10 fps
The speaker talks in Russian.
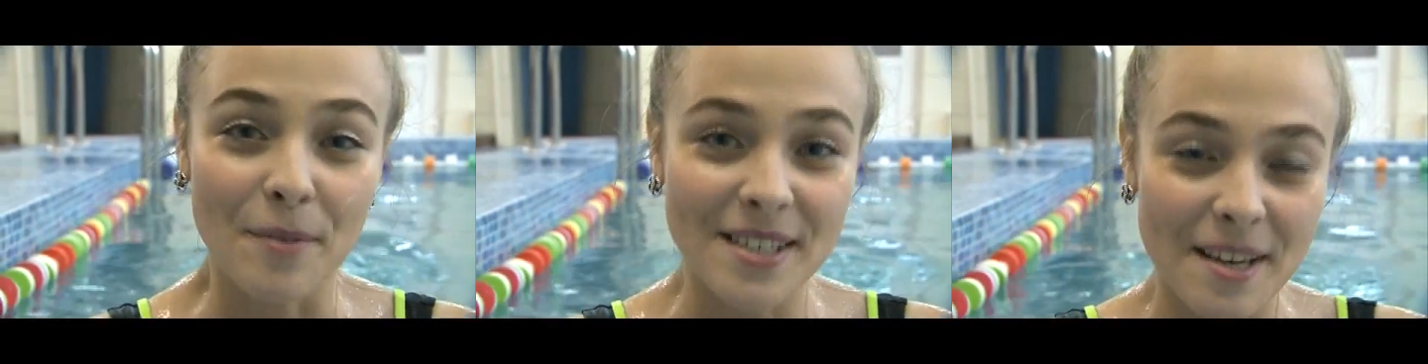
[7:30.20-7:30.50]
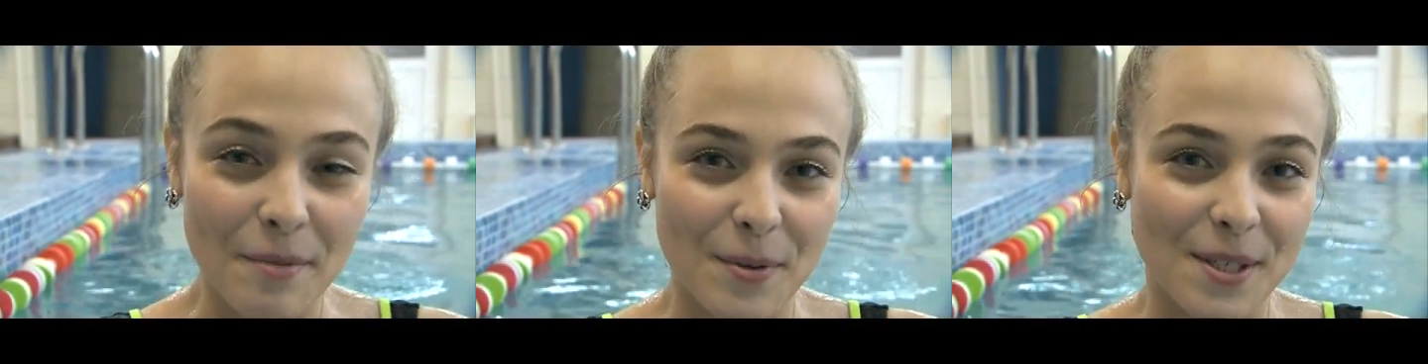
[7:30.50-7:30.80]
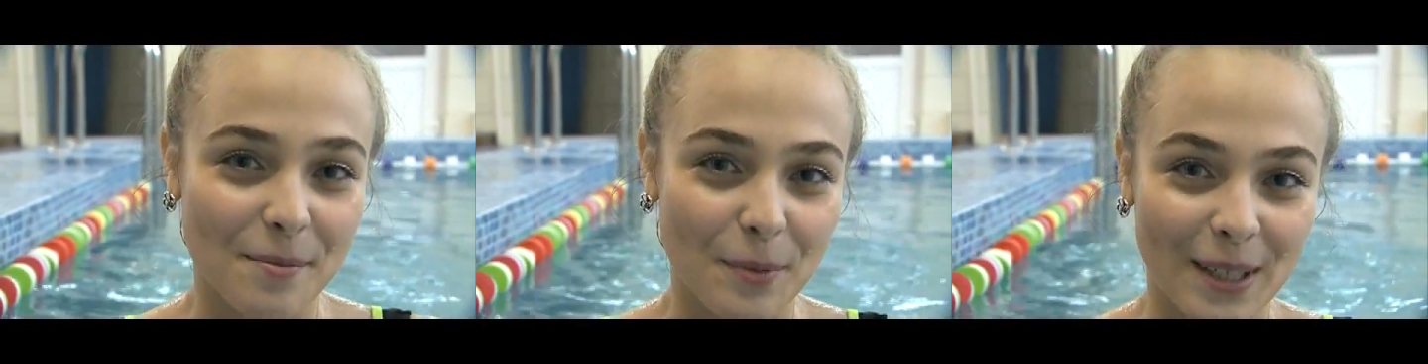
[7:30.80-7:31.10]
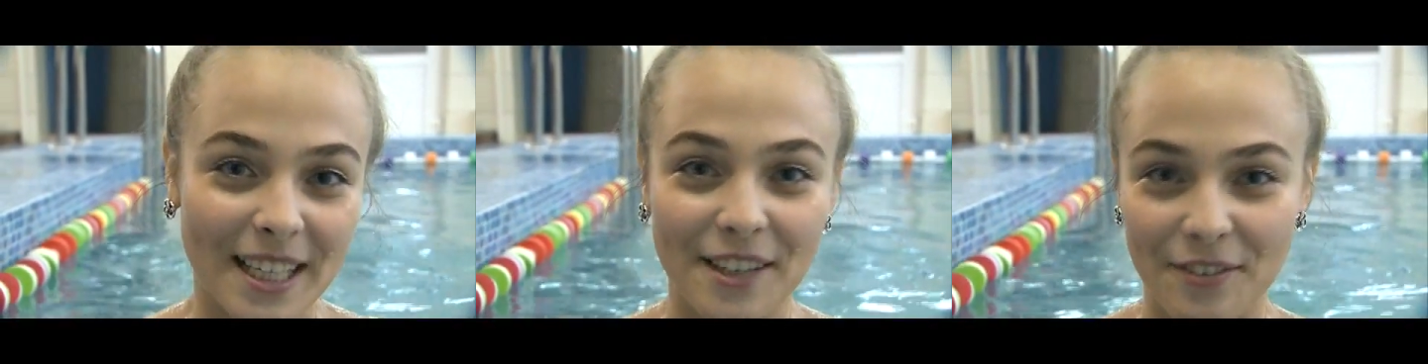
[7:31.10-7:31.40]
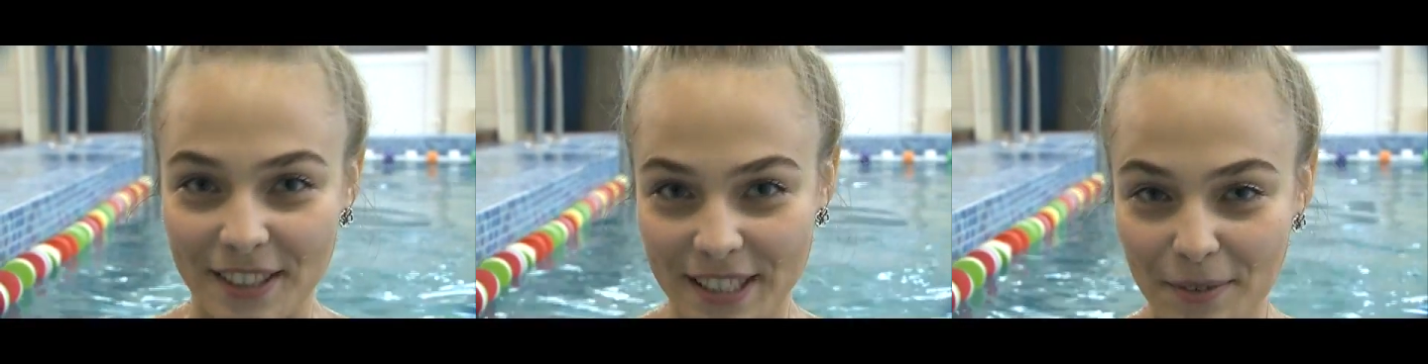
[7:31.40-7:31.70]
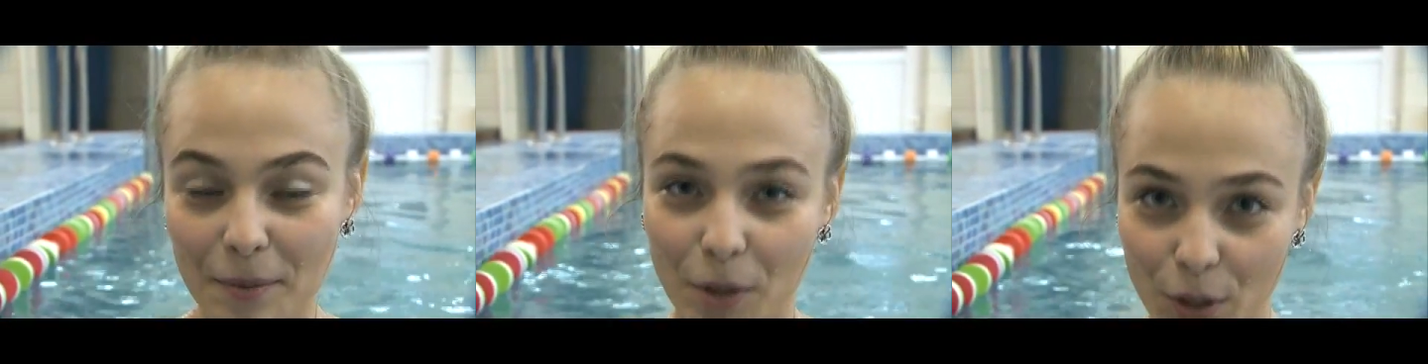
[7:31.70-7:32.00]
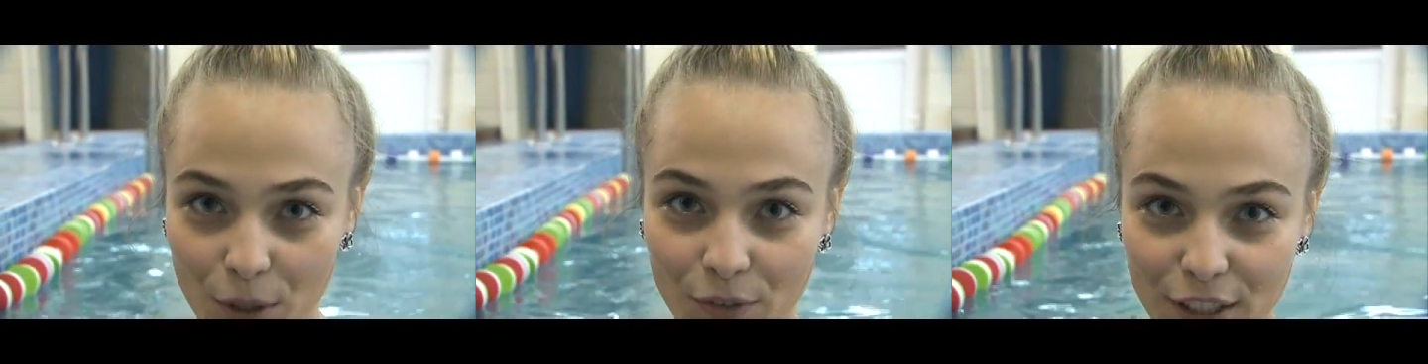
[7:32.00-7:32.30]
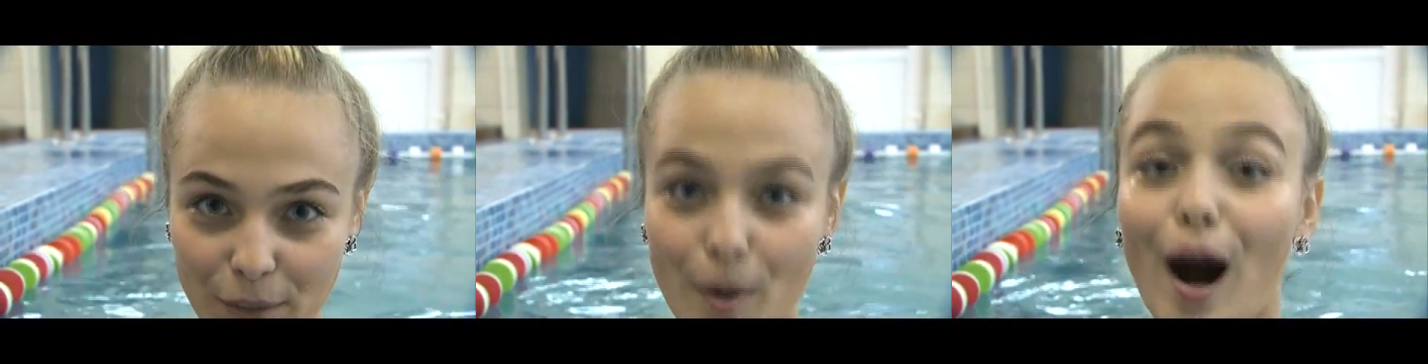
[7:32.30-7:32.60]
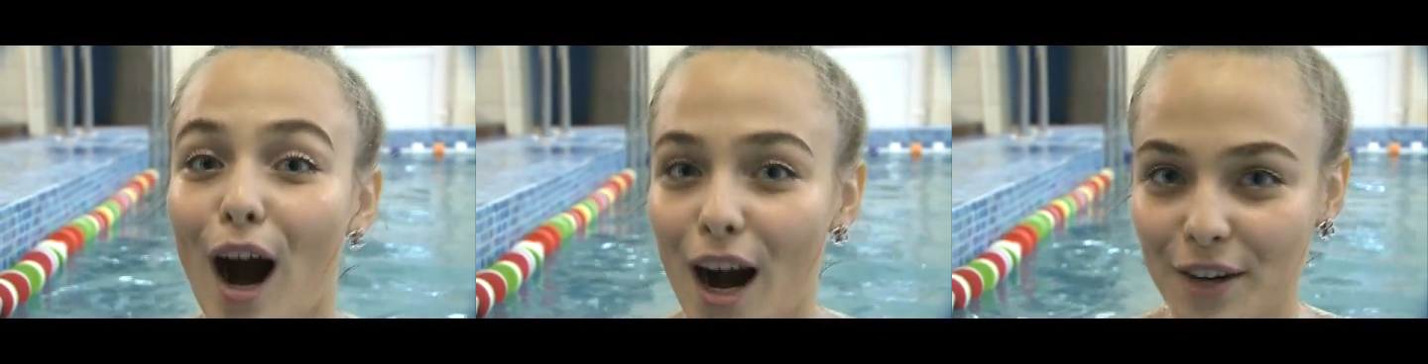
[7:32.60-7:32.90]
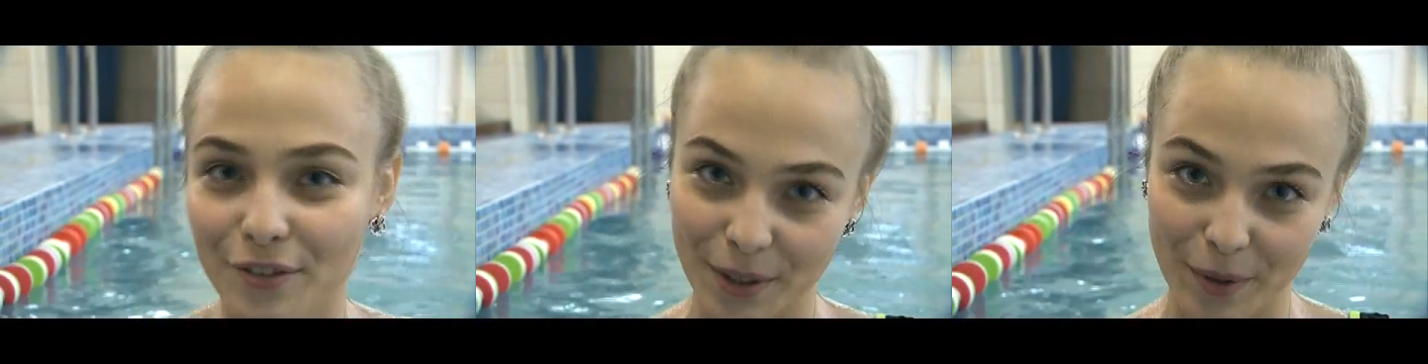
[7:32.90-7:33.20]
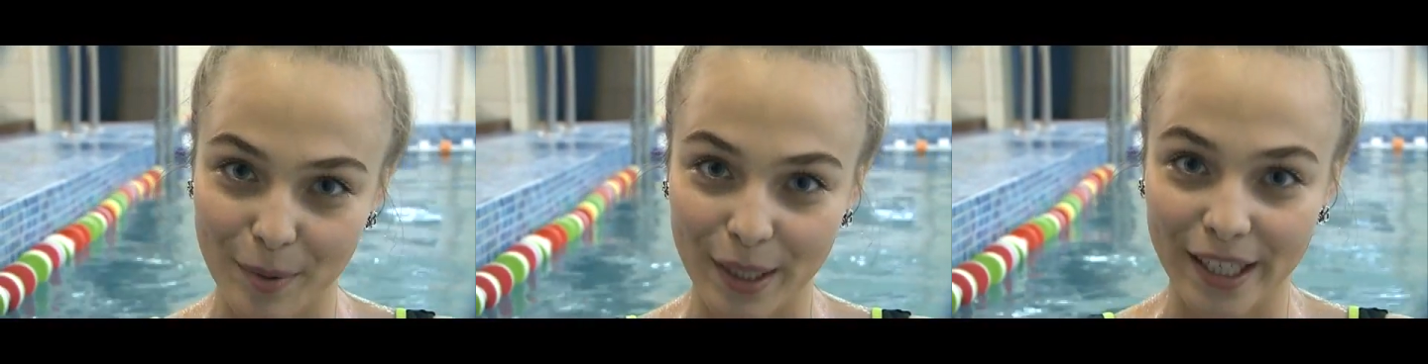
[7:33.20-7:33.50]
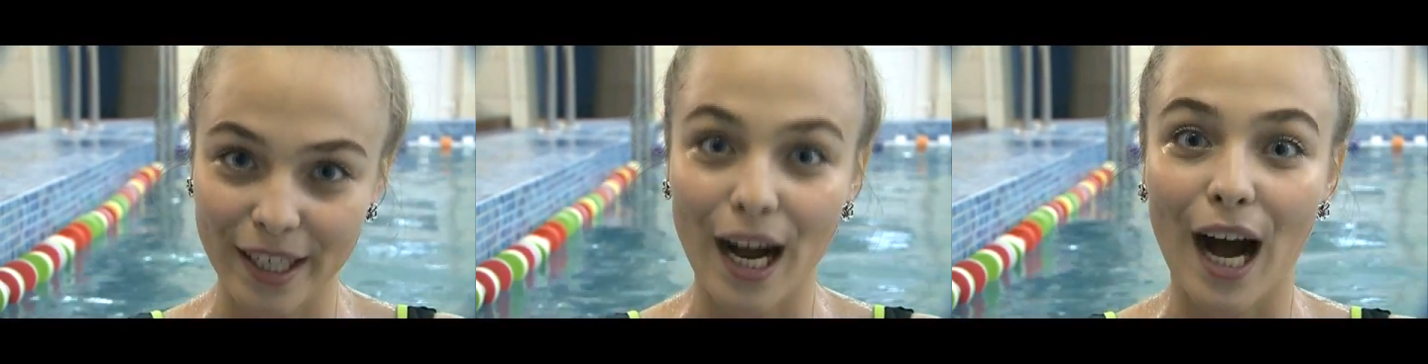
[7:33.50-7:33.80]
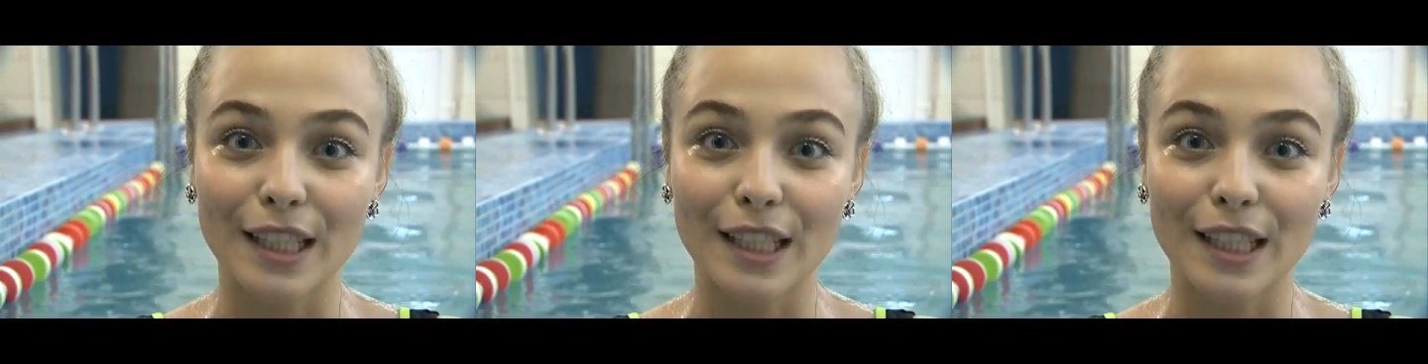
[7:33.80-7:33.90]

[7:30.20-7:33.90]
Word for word: Мы займемся более эффективным ее видом – акваэробикой.